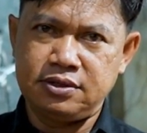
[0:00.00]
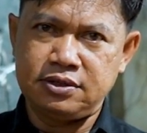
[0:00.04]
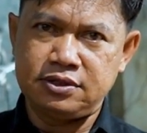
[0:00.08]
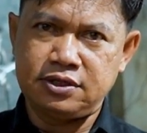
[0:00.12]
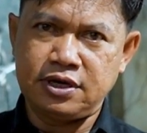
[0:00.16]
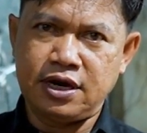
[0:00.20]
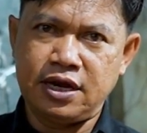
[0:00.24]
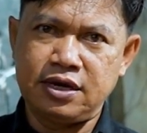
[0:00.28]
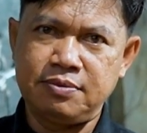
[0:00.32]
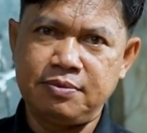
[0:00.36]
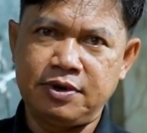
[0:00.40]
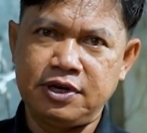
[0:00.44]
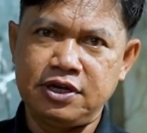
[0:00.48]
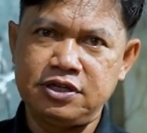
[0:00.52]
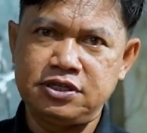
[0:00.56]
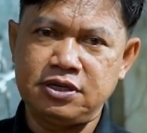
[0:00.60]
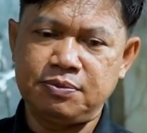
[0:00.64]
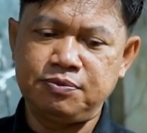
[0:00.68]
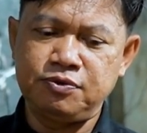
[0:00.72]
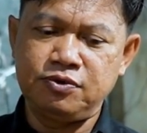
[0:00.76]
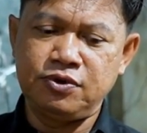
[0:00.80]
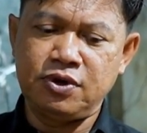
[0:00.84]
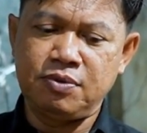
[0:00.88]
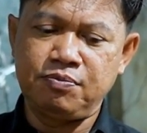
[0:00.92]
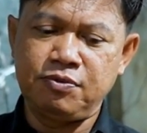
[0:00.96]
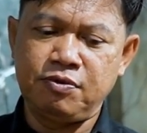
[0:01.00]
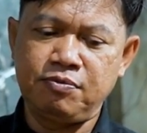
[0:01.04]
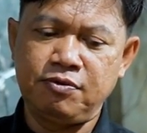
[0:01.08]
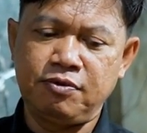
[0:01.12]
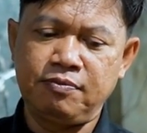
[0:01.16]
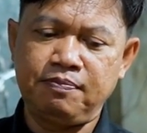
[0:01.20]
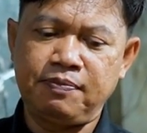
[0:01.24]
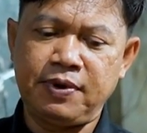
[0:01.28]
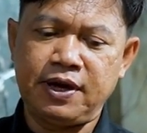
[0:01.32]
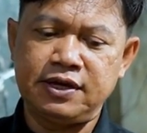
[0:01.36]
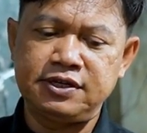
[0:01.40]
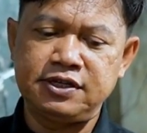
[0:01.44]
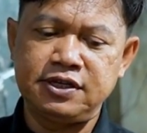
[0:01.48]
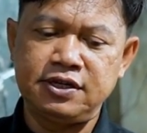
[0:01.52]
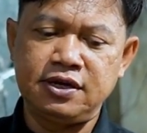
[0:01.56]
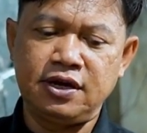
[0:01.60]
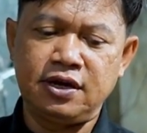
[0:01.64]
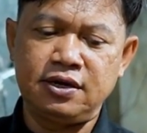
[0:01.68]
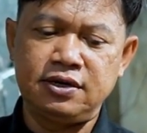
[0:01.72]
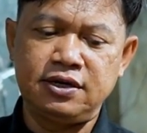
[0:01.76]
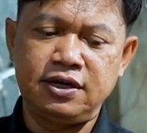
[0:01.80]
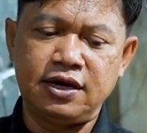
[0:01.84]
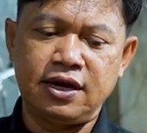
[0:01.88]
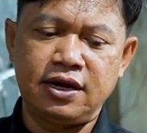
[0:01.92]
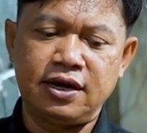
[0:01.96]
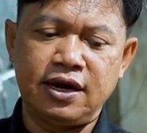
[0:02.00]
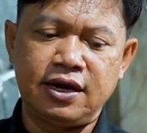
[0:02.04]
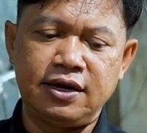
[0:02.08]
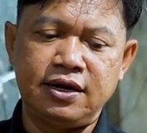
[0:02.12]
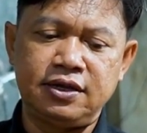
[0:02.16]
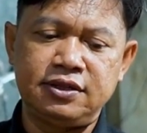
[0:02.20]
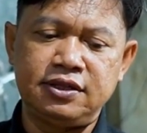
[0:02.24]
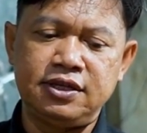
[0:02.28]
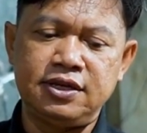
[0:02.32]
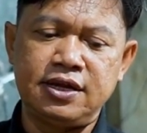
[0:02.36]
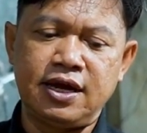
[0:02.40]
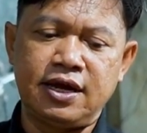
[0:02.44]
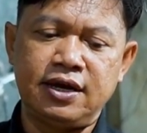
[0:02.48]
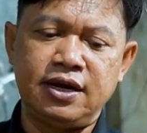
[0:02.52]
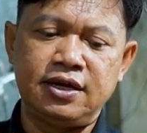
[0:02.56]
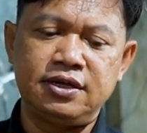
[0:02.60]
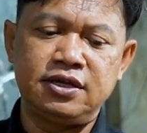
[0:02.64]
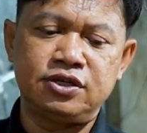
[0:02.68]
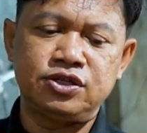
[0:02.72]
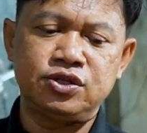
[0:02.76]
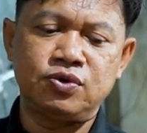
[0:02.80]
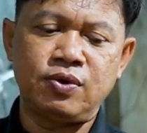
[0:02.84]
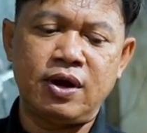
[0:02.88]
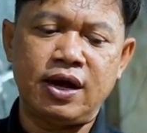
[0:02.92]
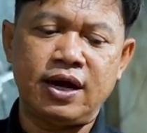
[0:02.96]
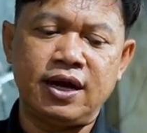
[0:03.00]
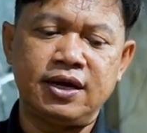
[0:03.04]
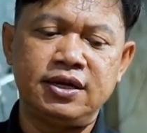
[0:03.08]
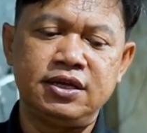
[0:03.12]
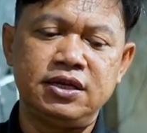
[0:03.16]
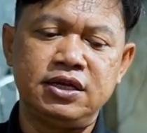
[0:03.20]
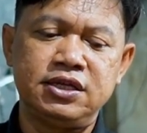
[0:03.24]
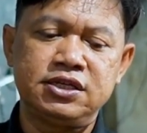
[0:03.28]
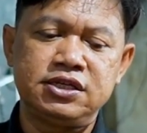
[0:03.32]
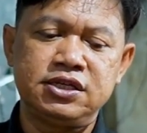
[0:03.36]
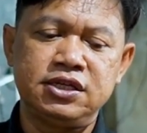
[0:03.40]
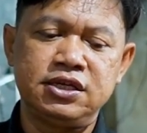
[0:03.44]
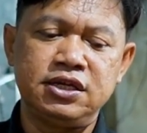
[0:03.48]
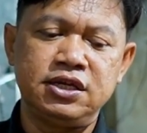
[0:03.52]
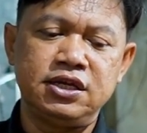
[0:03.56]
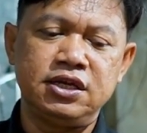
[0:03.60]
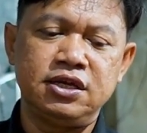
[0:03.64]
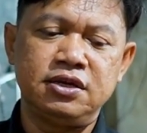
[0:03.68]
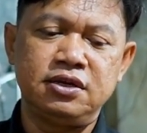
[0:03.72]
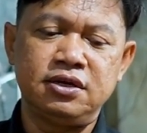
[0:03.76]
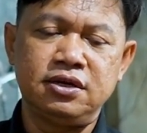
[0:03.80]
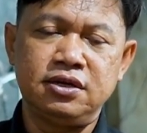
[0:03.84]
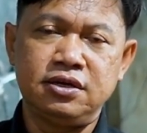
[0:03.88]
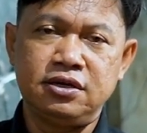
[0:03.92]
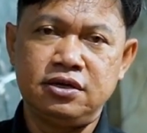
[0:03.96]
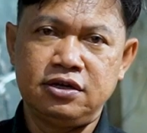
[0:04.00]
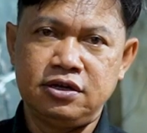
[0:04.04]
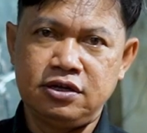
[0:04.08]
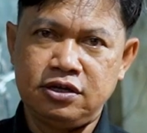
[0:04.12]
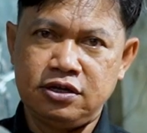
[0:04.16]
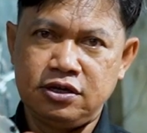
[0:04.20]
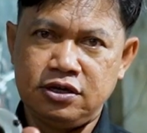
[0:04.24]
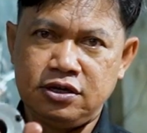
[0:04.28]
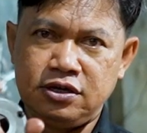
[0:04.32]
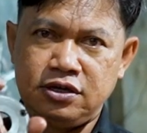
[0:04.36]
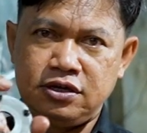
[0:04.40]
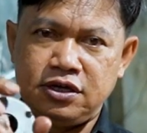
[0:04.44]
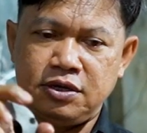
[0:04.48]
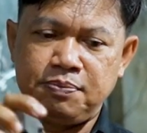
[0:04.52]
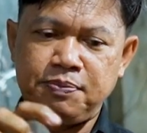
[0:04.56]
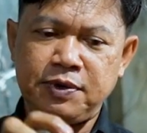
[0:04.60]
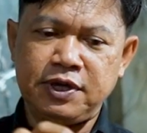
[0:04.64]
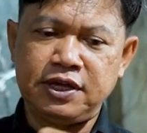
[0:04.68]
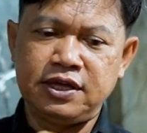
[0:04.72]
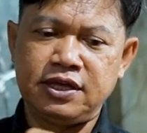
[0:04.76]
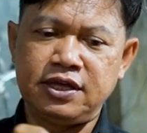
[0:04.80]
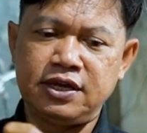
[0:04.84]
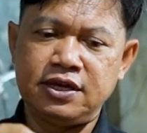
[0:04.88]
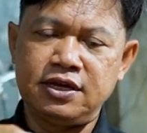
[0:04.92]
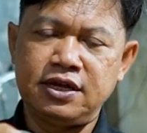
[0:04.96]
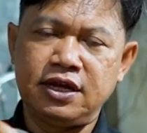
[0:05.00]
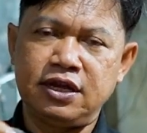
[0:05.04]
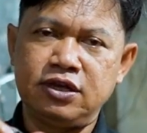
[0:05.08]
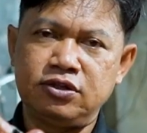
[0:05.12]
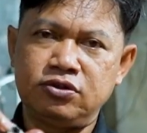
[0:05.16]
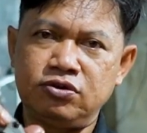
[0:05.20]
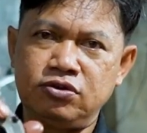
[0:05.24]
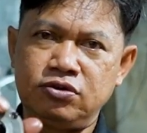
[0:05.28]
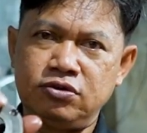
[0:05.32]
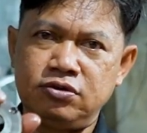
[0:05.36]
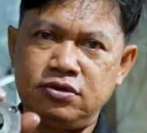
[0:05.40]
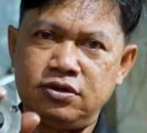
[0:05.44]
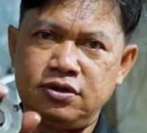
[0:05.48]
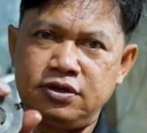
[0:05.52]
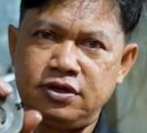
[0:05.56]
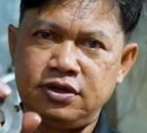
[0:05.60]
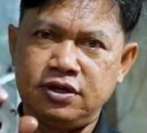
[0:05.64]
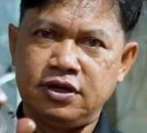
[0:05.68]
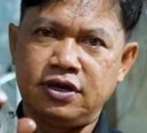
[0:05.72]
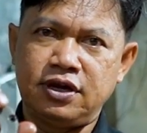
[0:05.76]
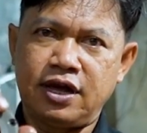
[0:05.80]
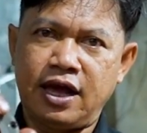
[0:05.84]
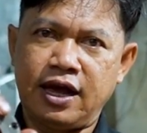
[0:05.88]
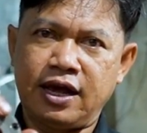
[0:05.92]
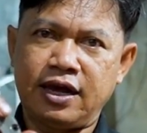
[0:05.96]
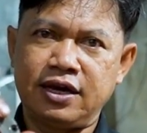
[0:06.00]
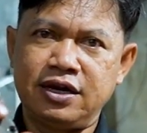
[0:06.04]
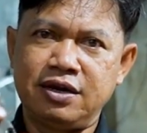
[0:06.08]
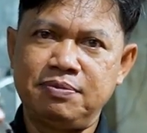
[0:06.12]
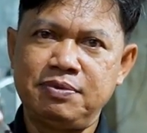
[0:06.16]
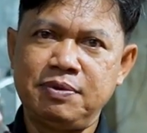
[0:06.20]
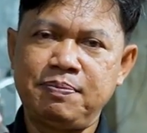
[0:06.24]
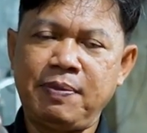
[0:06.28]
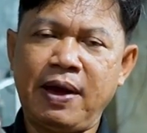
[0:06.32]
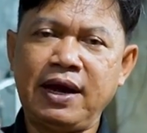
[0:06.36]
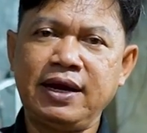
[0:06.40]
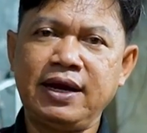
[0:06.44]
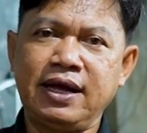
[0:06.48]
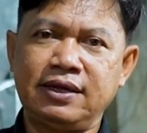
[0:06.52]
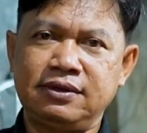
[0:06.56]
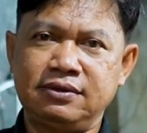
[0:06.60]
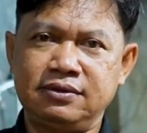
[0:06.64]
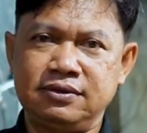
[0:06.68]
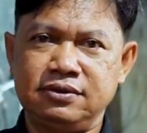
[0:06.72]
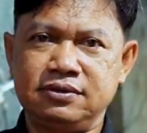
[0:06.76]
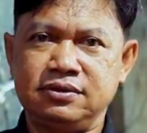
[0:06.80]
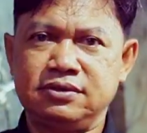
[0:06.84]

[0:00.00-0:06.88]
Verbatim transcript: Selain mengisap juga memompa sehingga dengan ada tidak adanya coakan di sini di pinggirnya itu akan lebih padat.